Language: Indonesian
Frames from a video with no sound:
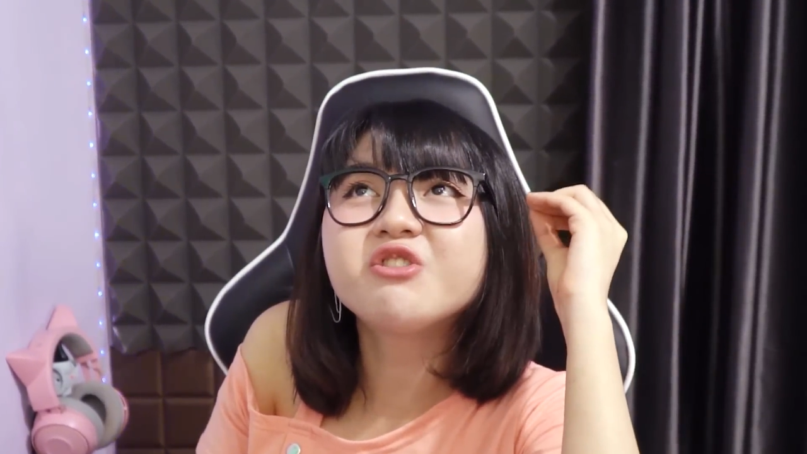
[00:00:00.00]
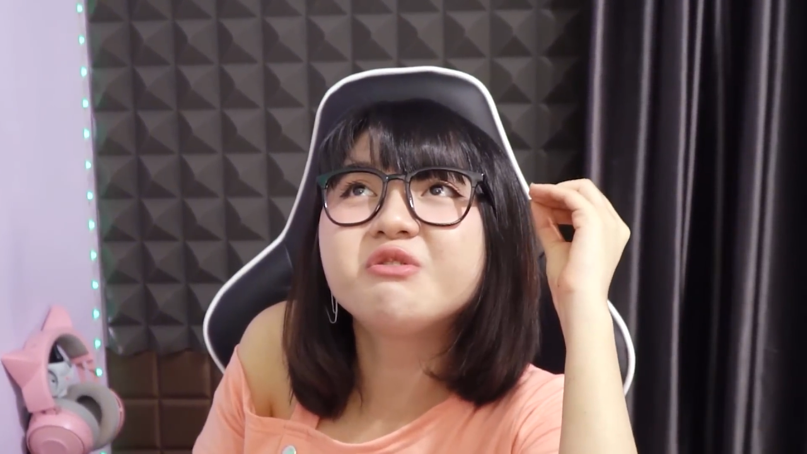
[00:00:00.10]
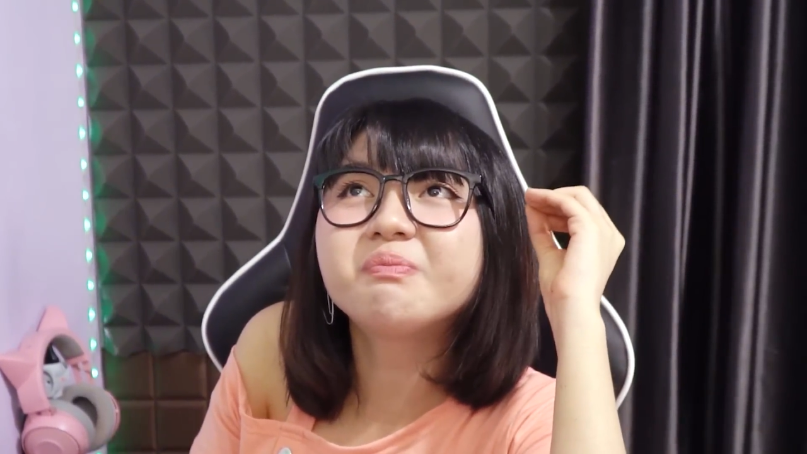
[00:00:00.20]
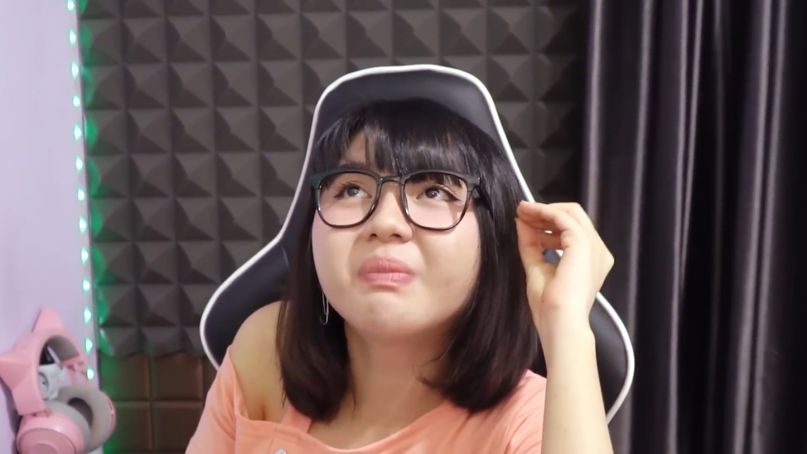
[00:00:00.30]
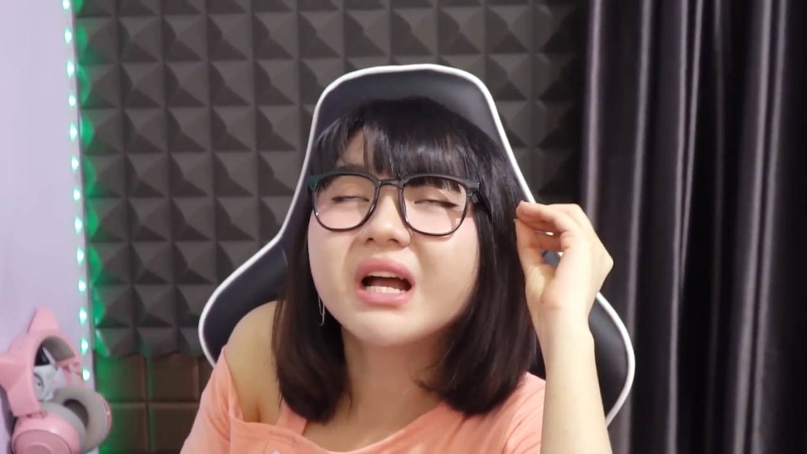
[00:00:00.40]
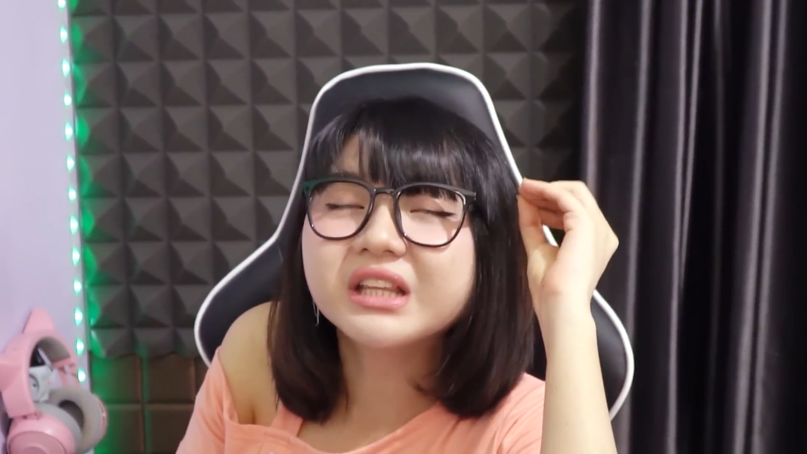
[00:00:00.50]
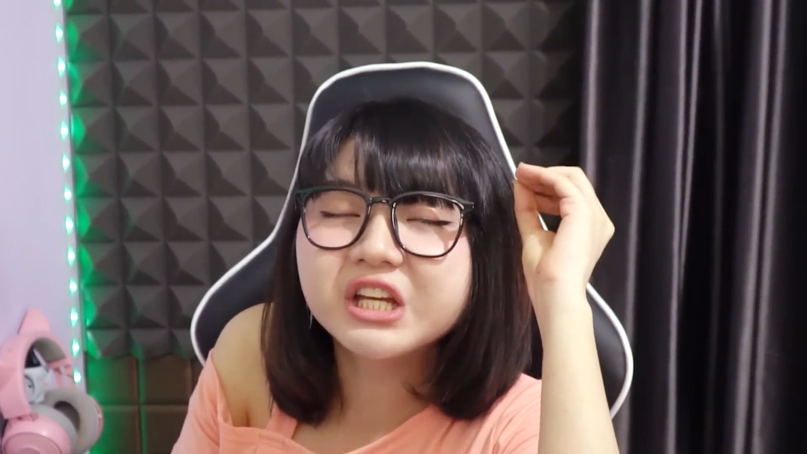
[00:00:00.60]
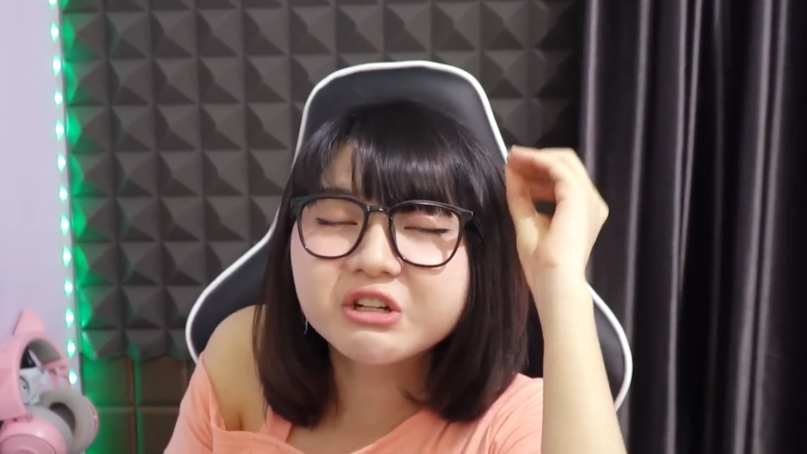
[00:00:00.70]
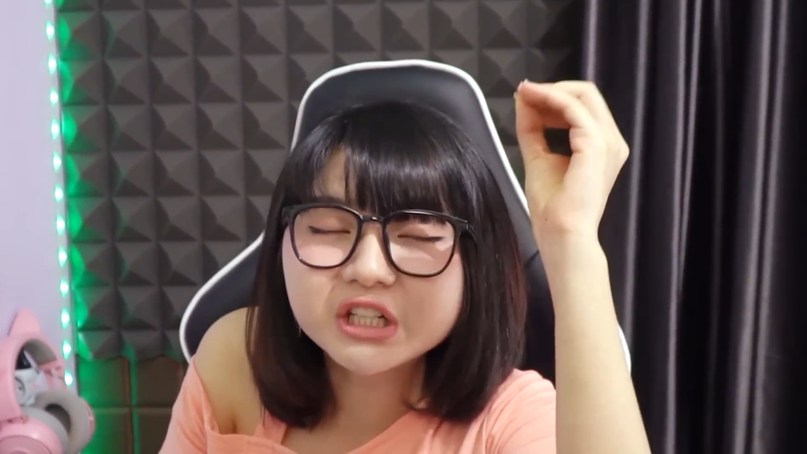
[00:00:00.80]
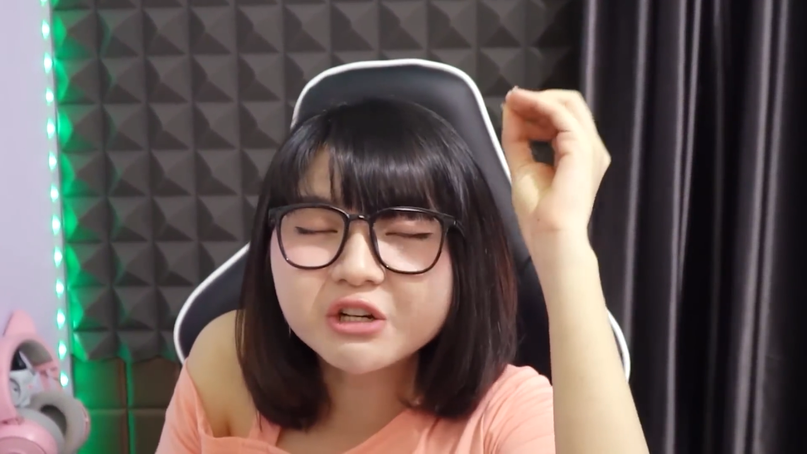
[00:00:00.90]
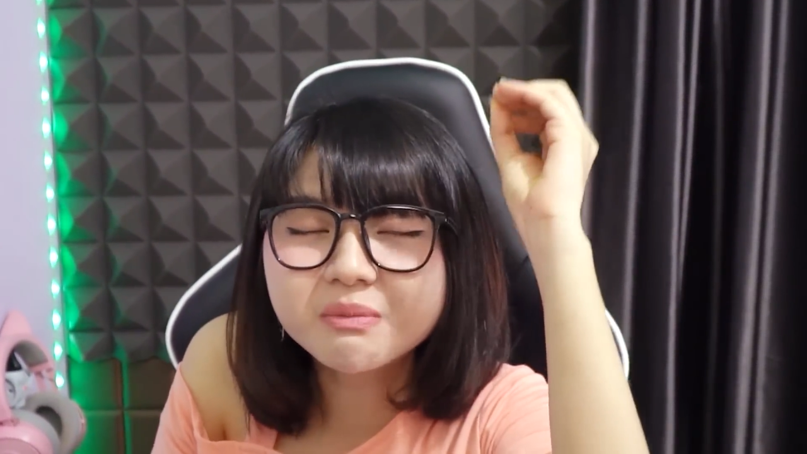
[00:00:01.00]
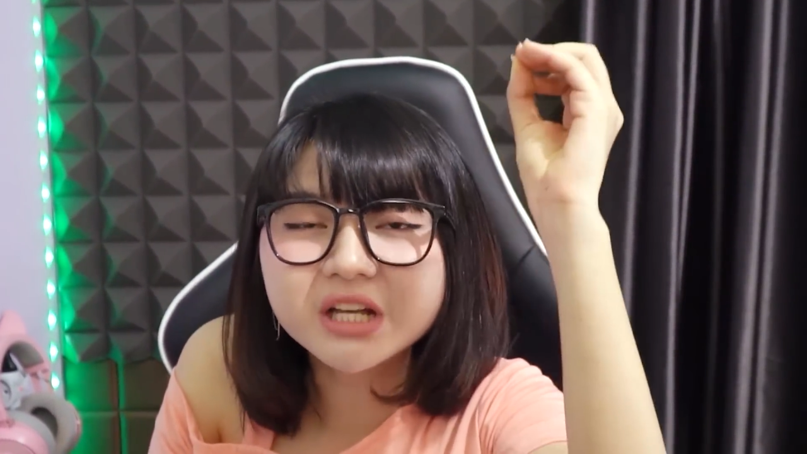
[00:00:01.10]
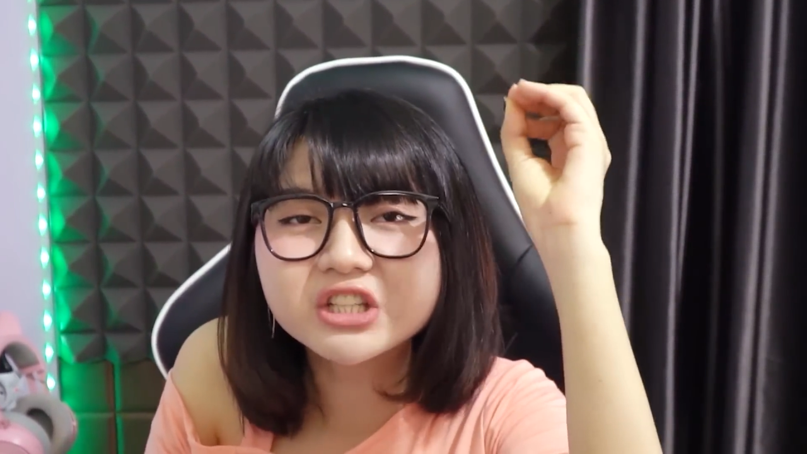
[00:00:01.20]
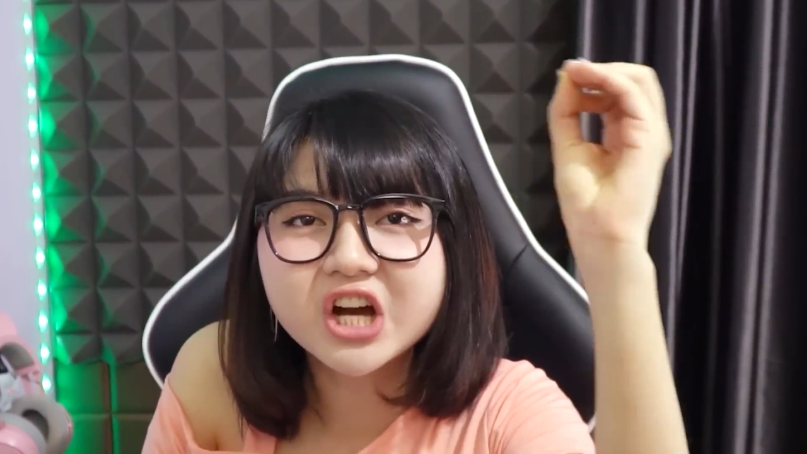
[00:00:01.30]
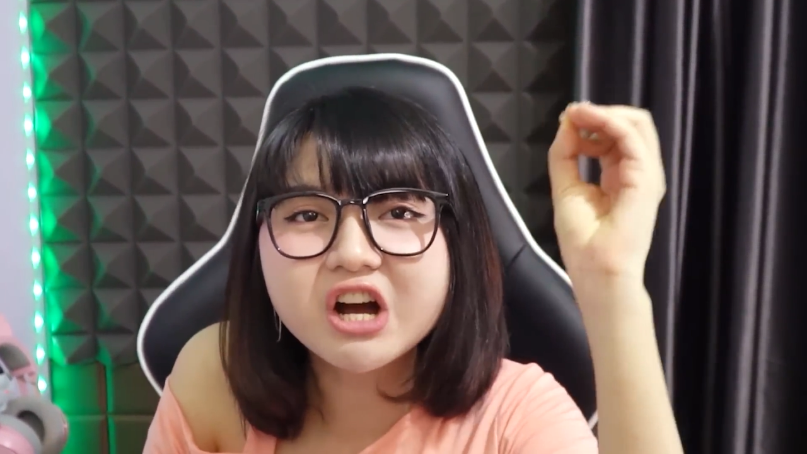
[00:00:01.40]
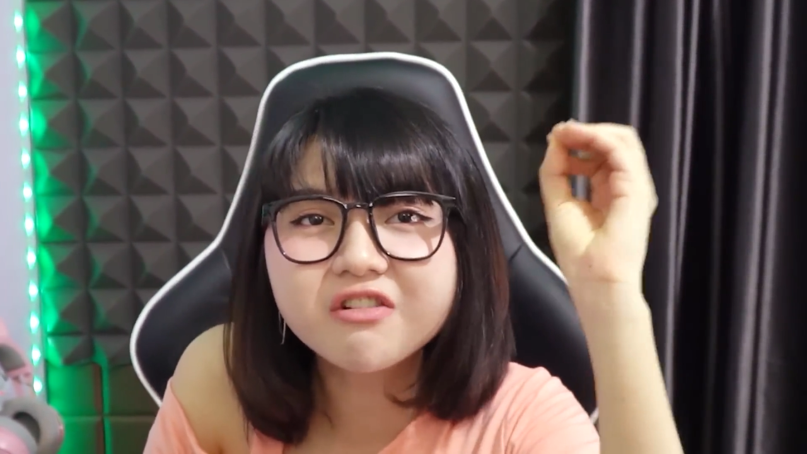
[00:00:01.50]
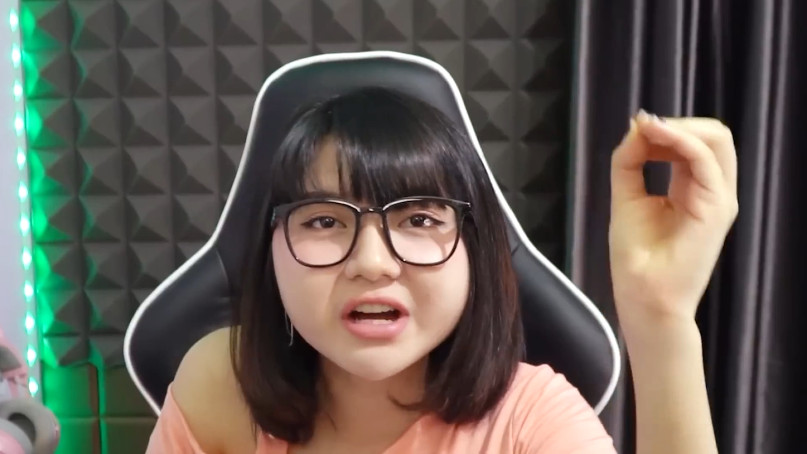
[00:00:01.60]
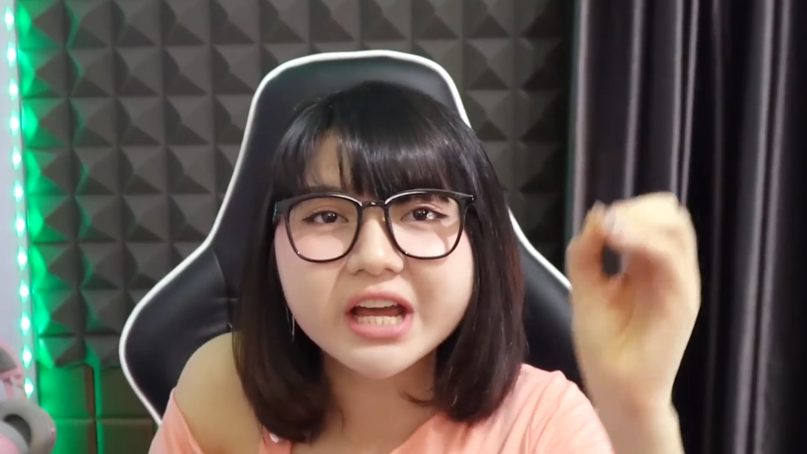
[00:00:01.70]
numpang tidur di rumah cowok